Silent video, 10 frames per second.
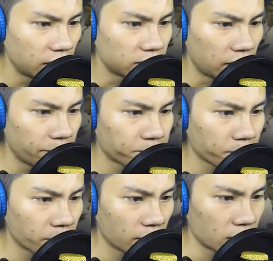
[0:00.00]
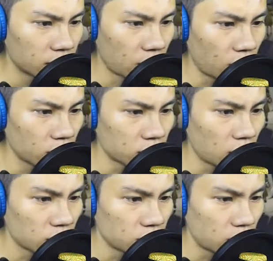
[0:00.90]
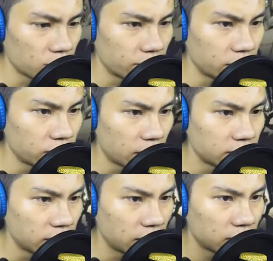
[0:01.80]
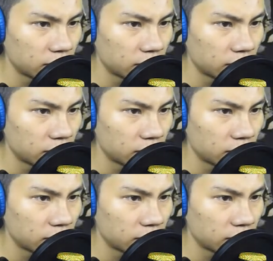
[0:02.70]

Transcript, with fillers: guys ya. Tok tok tok begitu ya, guys ya